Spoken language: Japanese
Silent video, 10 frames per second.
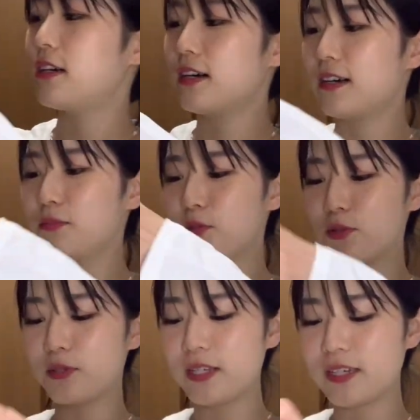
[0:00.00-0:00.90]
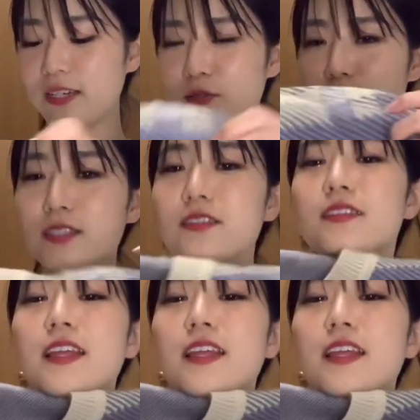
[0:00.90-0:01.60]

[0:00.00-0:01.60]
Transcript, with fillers: か、もうこれが欲しく